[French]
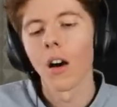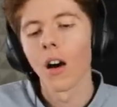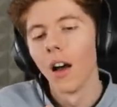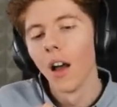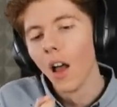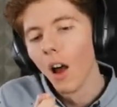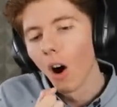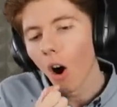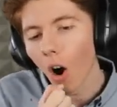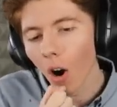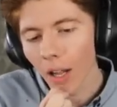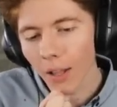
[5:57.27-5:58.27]
là
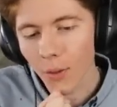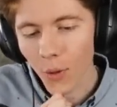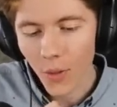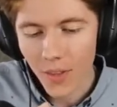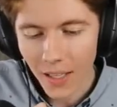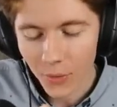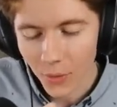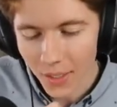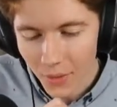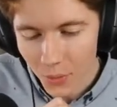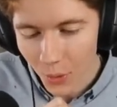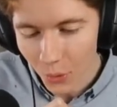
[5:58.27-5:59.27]
Oh la sorcière de
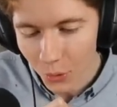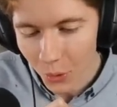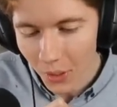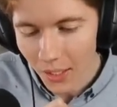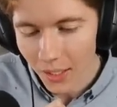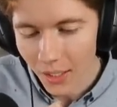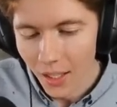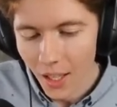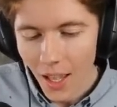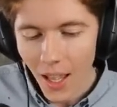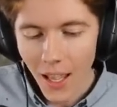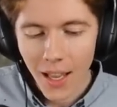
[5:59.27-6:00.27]
la nuit en doré
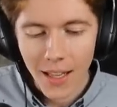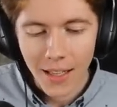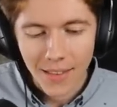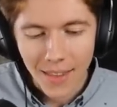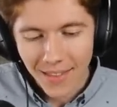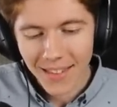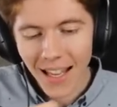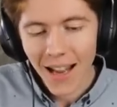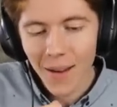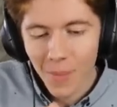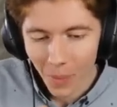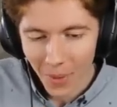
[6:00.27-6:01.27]
Elle est
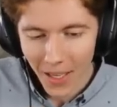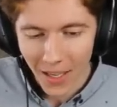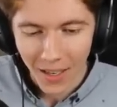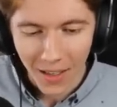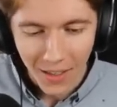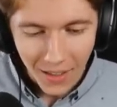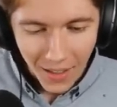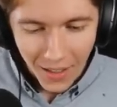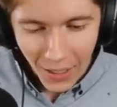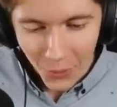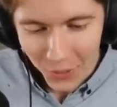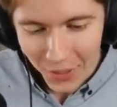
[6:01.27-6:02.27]
tellement belle
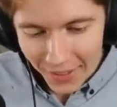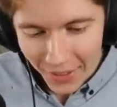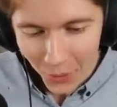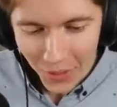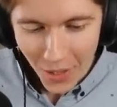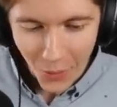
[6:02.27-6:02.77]
La contre-attaque qu'on